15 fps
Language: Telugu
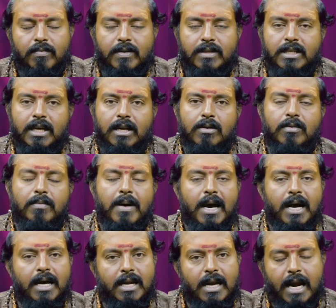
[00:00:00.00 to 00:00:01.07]
విద్యలో
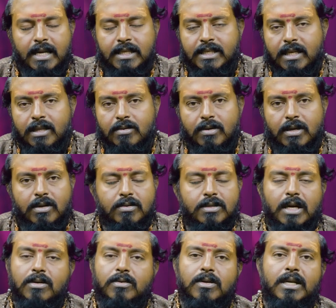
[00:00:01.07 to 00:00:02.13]
బాగా రాణించేందుకు ఈరోజు
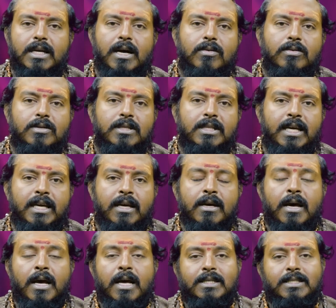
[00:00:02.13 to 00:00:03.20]
అనుకూలంగా ఉంటుంది
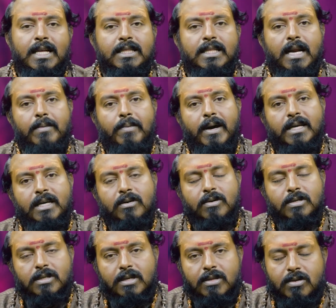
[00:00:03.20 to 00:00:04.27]
సంతాన భాగ్యం
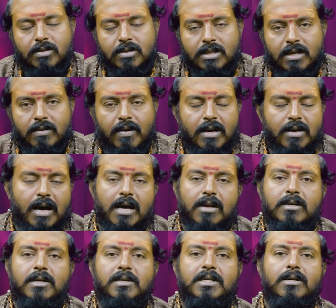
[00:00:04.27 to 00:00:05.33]
కోసం ఎదురు చూస్తున్న వారు
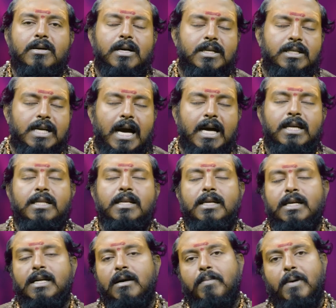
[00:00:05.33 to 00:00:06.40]
విషయంలో కడు జాగ్రత్తలు
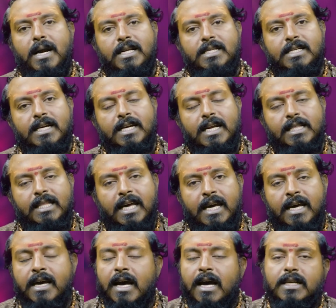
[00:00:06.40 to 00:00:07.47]
కనుక పాటించినట్లయితే
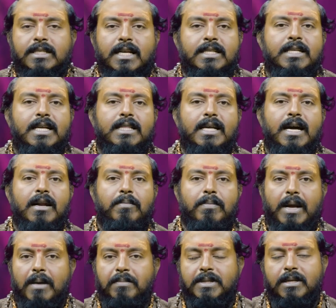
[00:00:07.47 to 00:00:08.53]
సత్సంతాన
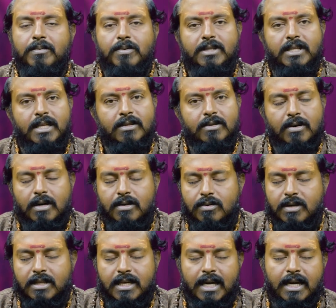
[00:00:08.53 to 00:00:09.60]
ప్రాప్తిని పొందేందుకు
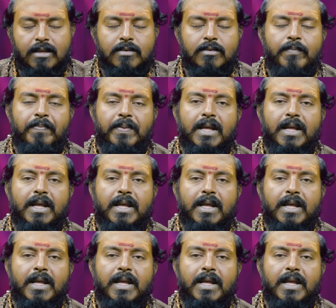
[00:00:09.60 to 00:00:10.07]
అనుకూలత కలదు